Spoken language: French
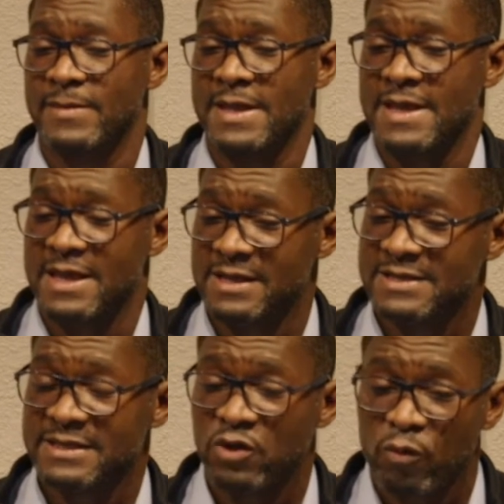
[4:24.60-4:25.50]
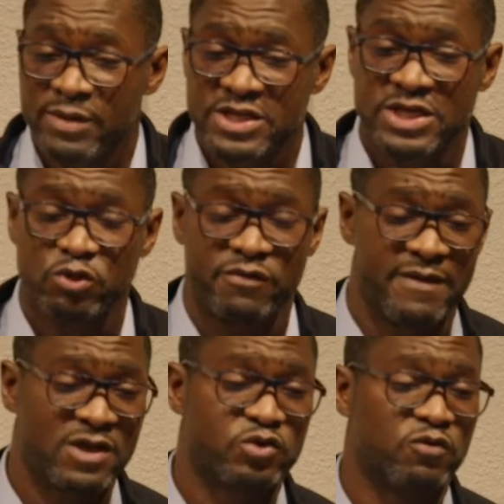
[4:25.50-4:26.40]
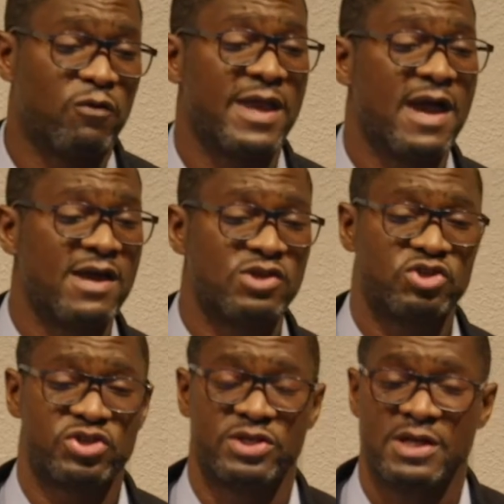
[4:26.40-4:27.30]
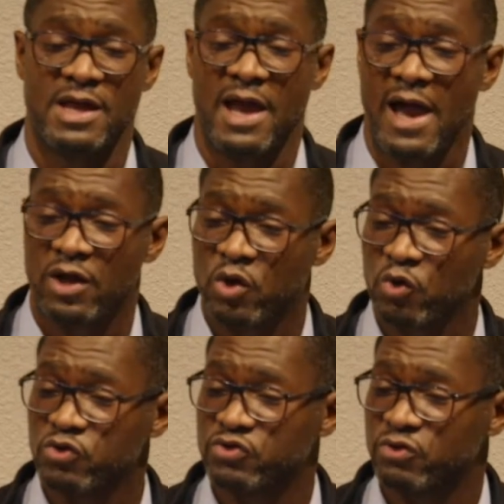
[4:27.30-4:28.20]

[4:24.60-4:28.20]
Et ils étaient obligés de faire ce voyage à cause de